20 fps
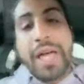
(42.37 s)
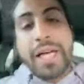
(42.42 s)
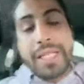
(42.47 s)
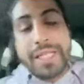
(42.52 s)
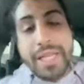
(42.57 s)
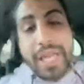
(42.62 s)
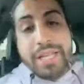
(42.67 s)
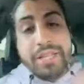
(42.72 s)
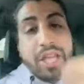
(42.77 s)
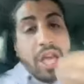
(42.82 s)

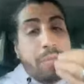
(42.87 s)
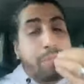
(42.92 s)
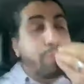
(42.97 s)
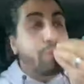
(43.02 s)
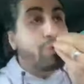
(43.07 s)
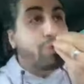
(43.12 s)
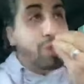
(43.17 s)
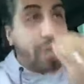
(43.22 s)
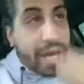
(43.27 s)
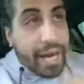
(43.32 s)
Ces
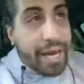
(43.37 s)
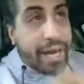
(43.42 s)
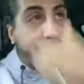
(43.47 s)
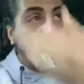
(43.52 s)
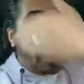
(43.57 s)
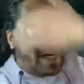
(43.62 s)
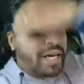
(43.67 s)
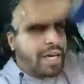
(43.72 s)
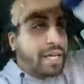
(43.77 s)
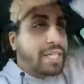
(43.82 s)
députés
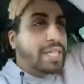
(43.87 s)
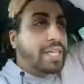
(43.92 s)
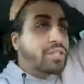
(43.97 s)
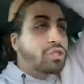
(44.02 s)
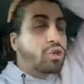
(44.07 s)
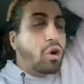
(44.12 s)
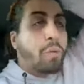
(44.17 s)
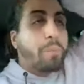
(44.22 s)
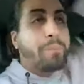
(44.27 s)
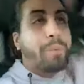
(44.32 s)
qui
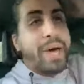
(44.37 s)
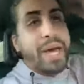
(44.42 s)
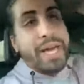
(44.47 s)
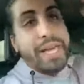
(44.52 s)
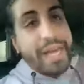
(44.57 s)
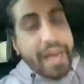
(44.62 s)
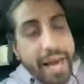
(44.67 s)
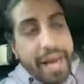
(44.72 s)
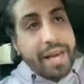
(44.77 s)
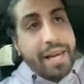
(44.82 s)
sont
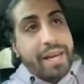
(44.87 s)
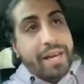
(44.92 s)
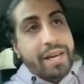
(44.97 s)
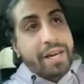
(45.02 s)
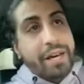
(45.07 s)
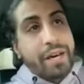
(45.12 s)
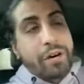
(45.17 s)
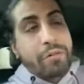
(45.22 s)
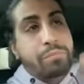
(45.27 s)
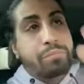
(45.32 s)
payés
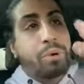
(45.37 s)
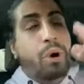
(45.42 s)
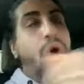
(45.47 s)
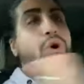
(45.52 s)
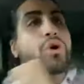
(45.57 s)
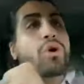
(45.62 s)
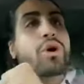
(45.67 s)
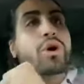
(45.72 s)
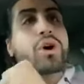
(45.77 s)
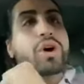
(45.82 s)

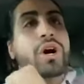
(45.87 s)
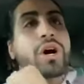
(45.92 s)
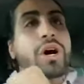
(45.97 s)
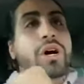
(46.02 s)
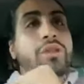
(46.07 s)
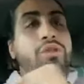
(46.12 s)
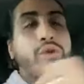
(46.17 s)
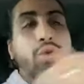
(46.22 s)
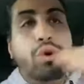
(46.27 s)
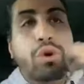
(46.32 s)
pour
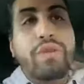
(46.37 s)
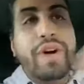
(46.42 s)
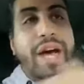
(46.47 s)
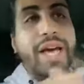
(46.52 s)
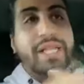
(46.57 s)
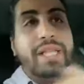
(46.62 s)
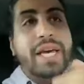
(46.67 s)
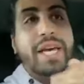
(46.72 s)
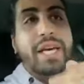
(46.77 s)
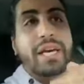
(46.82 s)
nous
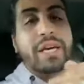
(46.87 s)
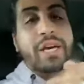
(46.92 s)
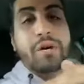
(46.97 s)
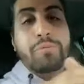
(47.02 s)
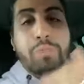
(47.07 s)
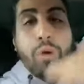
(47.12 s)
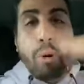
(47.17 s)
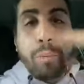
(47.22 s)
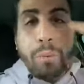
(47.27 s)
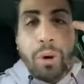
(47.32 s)
gouverner,
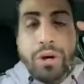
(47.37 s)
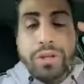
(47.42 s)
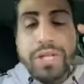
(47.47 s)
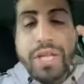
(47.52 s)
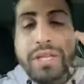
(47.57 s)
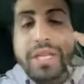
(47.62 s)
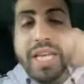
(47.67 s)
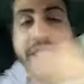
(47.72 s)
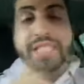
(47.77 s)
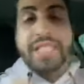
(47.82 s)
pour prendre des
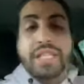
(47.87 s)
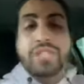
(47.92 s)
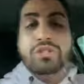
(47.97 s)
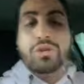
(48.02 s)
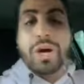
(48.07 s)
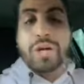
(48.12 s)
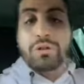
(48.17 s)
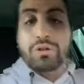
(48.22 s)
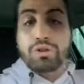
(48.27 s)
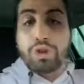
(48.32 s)
décisions
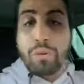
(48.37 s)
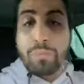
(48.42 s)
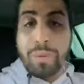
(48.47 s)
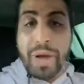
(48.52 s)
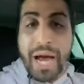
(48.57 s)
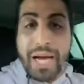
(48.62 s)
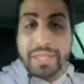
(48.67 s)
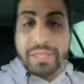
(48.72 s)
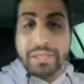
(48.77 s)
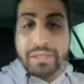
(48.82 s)
à notre
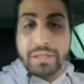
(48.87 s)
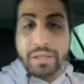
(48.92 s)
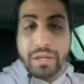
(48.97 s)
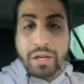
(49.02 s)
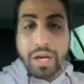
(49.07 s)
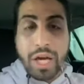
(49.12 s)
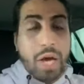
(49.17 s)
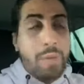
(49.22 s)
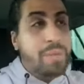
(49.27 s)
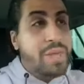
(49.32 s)
place,
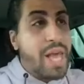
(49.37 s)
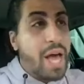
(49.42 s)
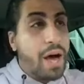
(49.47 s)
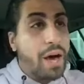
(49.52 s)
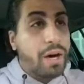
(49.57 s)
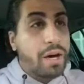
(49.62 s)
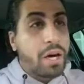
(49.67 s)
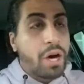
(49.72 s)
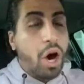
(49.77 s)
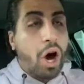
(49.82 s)
eh
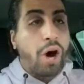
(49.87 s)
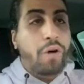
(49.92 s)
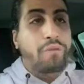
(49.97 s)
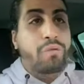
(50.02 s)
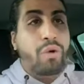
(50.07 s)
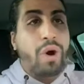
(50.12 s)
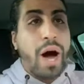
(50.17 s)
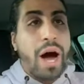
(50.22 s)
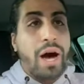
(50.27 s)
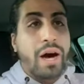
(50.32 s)
bien,
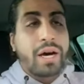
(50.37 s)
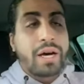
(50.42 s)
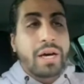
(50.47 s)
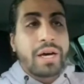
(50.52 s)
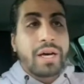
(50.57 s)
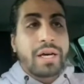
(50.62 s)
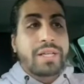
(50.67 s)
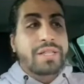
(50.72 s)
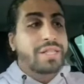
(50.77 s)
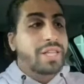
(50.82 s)
envoient
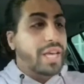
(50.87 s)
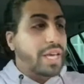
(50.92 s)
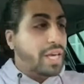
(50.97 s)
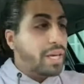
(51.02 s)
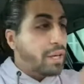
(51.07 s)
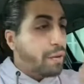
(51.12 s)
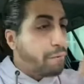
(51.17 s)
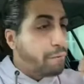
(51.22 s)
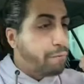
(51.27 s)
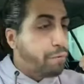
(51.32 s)

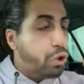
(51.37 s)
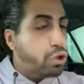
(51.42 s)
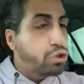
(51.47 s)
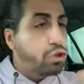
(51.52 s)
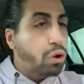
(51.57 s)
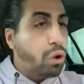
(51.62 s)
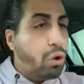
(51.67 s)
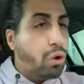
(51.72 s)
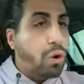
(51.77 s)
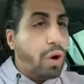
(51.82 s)
des
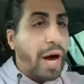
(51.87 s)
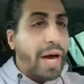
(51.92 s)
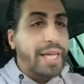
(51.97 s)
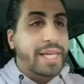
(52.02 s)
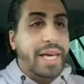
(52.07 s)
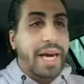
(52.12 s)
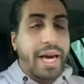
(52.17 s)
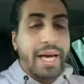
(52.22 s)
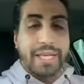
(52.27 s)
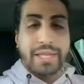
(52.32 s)
photos à
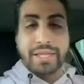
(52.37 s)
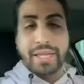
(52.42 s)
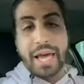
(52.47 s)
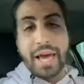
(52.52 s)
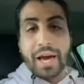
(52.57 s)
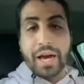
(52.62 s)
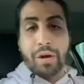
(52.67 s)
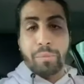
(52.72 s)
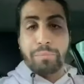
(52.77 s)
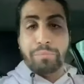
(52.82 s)

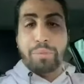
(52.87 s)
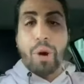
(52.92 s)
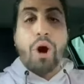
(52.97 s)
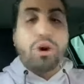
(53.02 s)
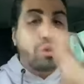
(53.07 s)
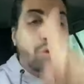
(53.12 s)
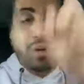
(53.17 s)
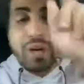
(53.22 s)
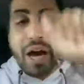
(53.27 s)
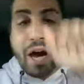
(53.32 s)
caractère
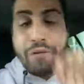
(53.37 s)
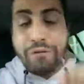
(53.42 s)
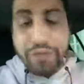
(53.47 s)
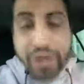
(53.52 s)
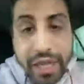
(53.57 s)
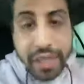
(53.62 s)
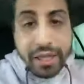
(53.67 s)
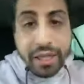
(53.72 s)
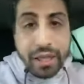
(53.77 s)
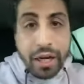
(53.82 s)

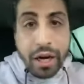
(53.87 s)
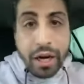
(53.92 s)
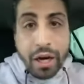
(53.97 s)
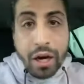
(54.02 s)
pornographique